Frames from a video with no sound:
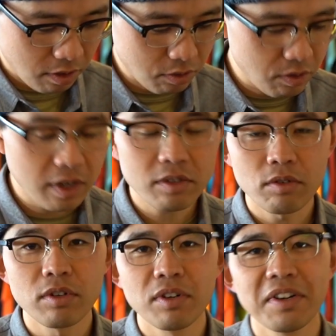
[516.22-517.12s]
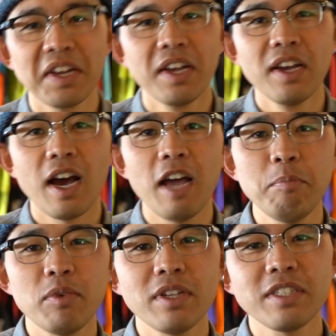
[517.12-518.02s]
本当はこの
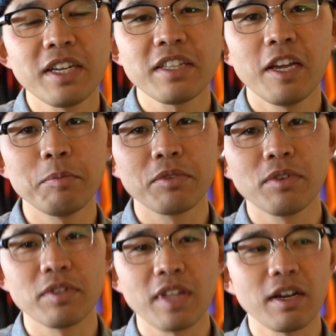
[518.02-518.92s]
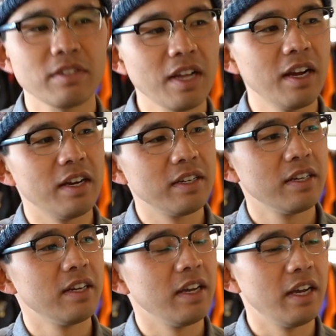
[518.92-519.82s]
ハイプレッシャータイプとたくさ
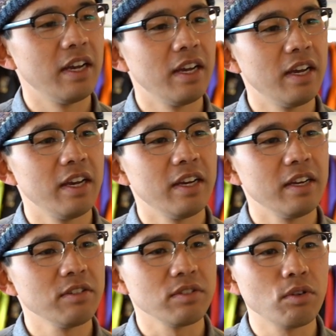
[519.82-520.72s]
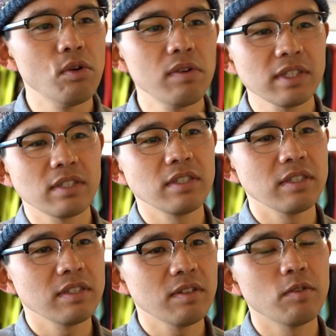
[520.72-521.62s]
ん、高圧
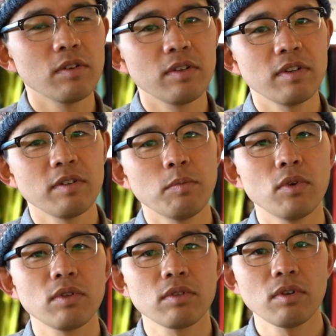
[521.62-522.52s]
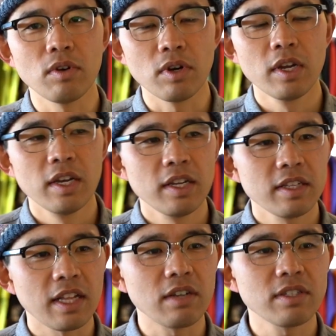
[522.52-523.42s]
のモードと
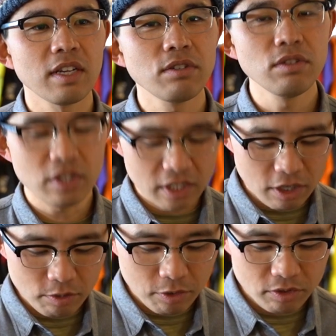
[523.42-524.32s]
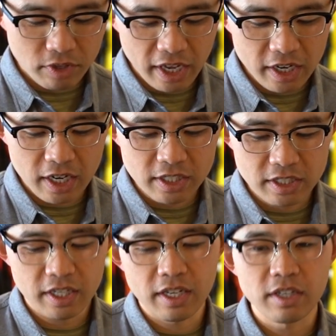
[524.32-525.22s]
たくさん空気入れるモードに変換し
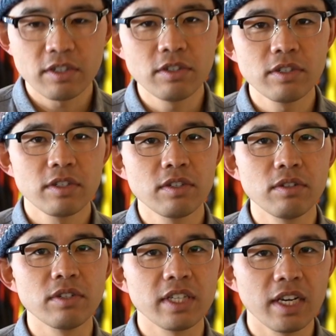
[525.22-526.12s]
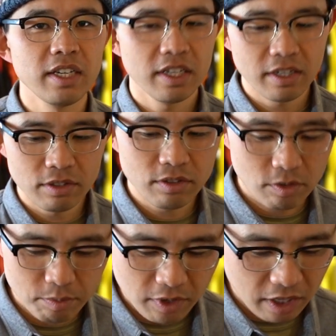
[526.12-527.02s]
て空気が入れれるって
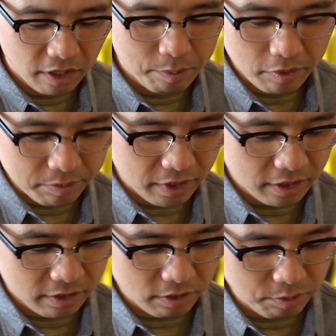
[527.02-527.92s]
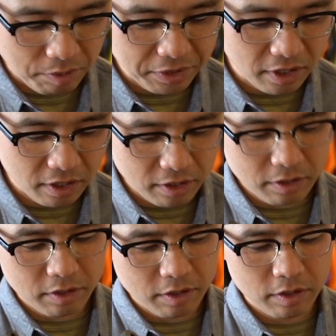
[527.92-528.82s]
いう携帯ポンプなんですけど、今見たら
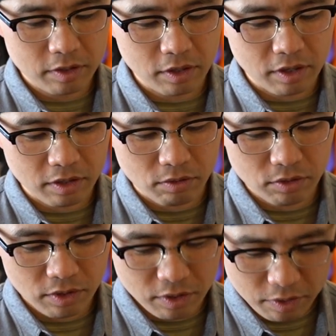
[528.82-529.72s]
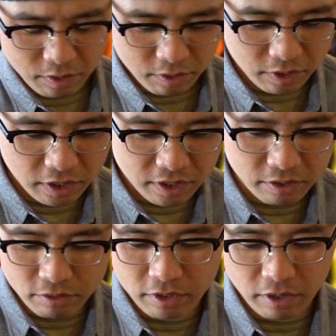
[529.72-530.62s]
なんかこうネジが
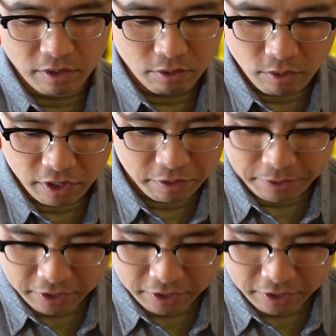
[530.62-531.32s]
緩んだのか壊れて